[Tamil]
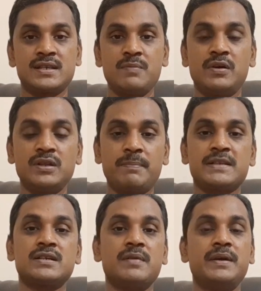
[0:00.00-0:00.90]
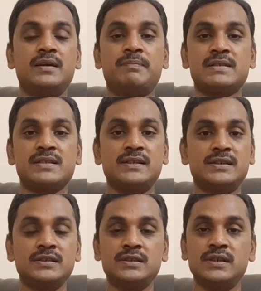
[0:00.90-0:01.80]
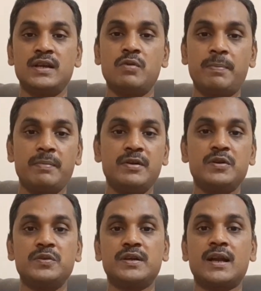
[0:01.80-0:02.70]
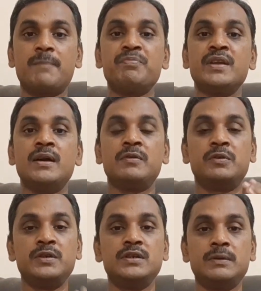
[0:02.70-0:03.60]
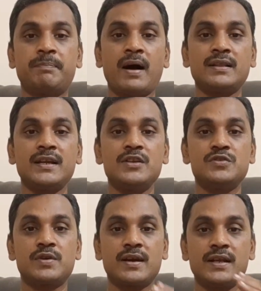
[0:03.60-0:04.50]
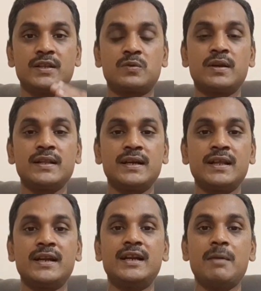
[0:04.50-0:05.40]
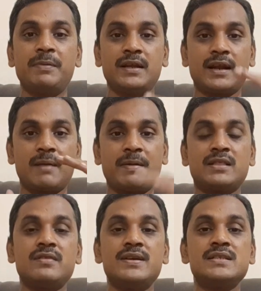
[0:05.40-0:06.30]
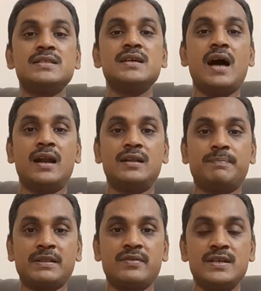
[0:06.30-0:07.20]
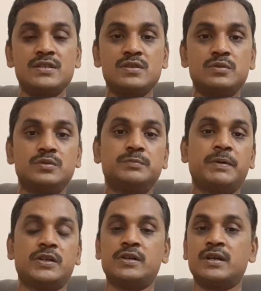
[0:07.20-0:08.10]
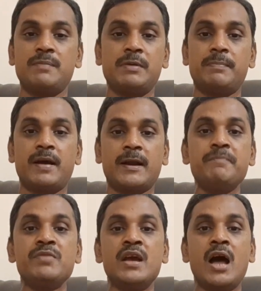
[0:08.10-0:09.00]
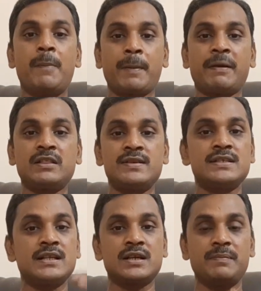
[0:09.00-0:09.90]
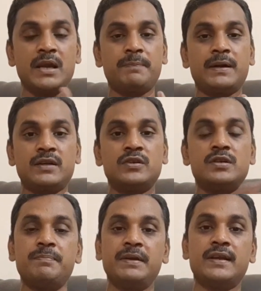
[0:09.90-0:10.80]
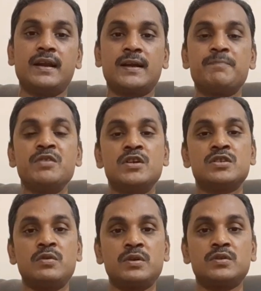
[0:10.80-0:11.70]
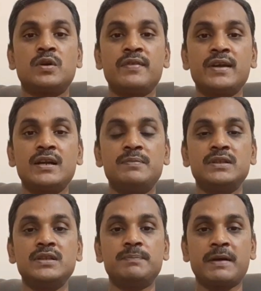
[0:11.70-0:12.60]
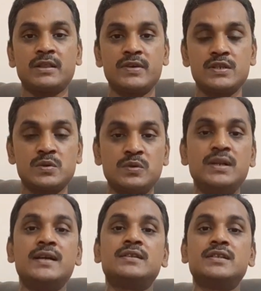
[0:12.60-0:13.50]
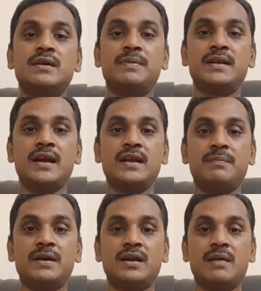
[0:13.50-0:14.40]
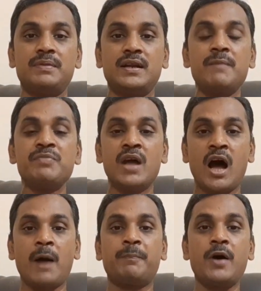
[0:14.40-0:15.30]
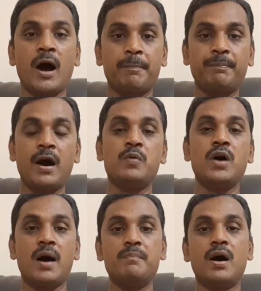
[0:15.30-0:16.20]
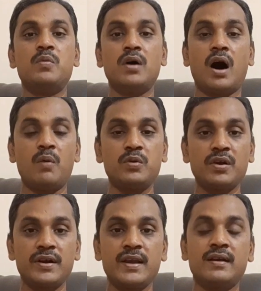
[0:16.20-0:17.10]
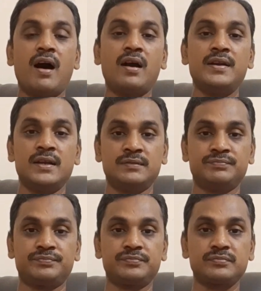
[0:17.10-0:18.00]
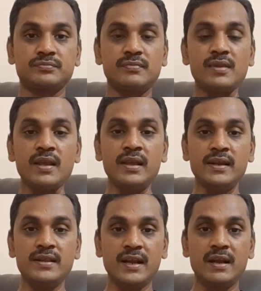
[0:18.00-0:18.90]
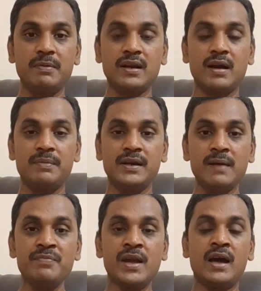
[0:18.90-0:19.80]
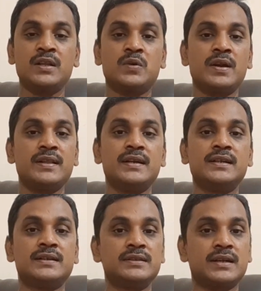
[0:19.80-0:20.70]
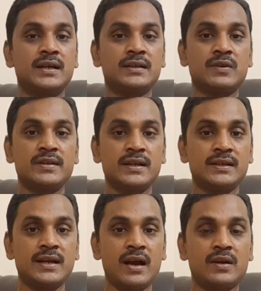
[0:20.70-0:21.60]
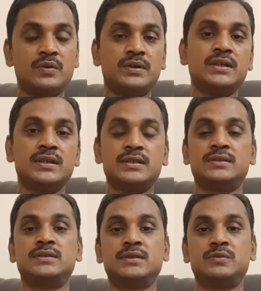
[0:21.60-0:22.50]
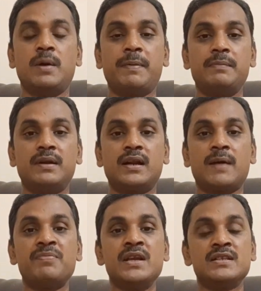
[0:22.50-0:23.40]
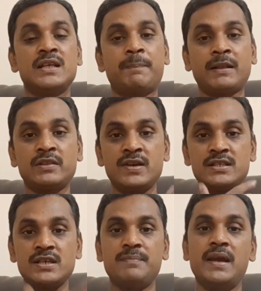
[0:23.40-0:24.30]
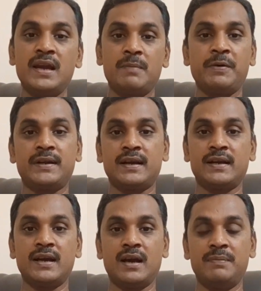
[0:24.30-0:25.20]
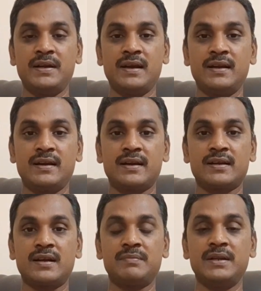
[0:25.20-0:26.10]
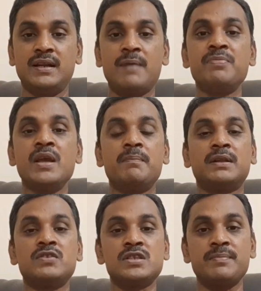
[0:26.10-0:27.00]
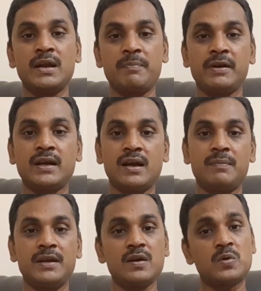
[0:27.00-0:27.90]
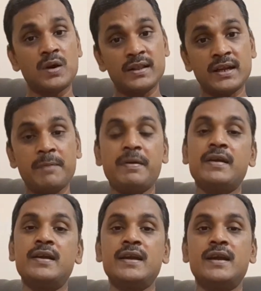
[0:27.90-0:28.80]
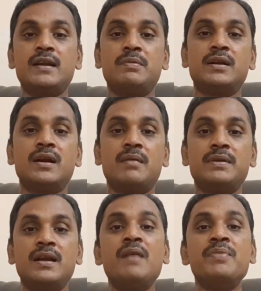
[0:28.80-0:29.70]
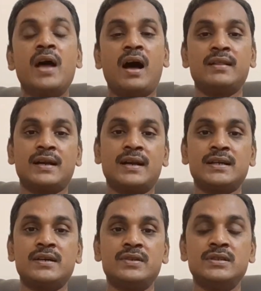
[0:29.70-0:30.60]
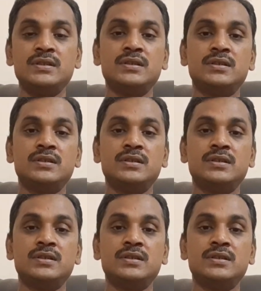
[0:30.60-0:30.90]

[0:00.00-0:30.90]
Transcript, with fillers: ஸ்கீமை வந்து பசங்க மே பசங்களுக்கு நீங்கள் ஓப்பன் பண்ணி கொடுக்கலாம் ஒன்று பார்த்தீங்கன்னு வச்சுக்கோங்களேன் இந்த குழந்தைகளை ரெண்டாக பிரிகிறாங்க பத்து வயசு அல்லது பத்து வயசுக்கு உட்பட்டவர்களை பிரிப்பாங்க அப்புறம் பத்து வயசு அதுக்கு மேற்பட்டவர்களும் பிரிக்கிறாங்க ஸோ குழந்தைகள் வந்து பத்து வயசுக்குள்ளே இருந்தது அப்படின்னா என்ன பண்ணலாம் அப்படின்னா அப்பா அப்பாவோ அம்மாவோ அவங்களுடைய கார்டியன் இருந்து என்ன பண்ணலாம் அப்படின்னா அந்த குழந்தைங்களுக்கு குழந்தைகளுக்கு அக்கௌண்ட்டை ஓப்பன் uh, பண்ணலாம் சரி பத்து வயசுக்கு மேலே போயிட்டாங்க அப்படின்னா என்ன நடக்கலாம் அப்படின்னா பத்து வயசுக்கு மேலே போயிட்டாங்க அப்படின்னா குழந்தைங்க பேரிலேயே என்ன பண்ணலாம் அப்படின்னா அந்த கணக்கை வந்து